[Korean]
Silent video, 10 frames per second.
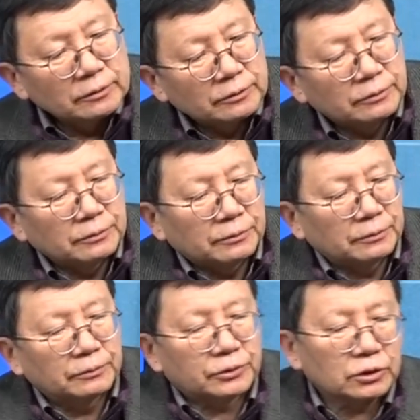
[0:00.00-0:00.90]

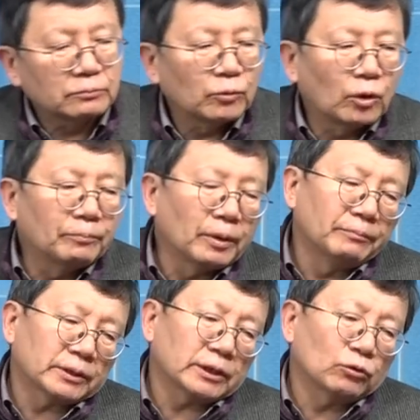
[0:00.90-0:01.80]
어, 지금 몇
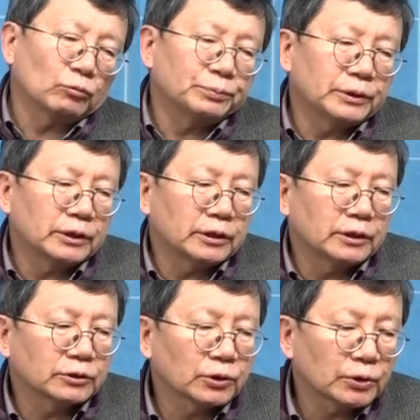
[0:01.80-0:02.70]
메타
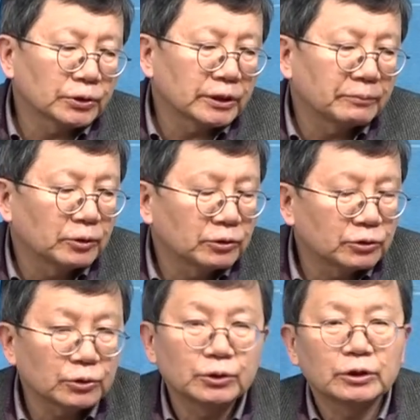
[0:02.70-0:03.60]
높이에서 떴냐면은
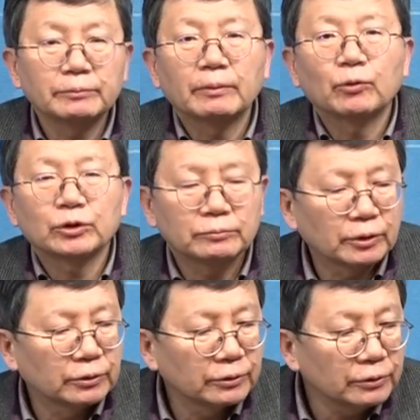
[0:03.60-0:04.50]
저 그림에
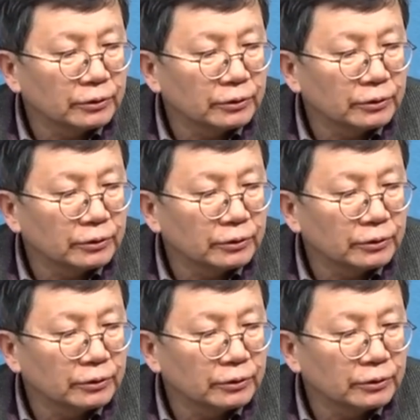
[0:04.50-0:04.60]
보시면은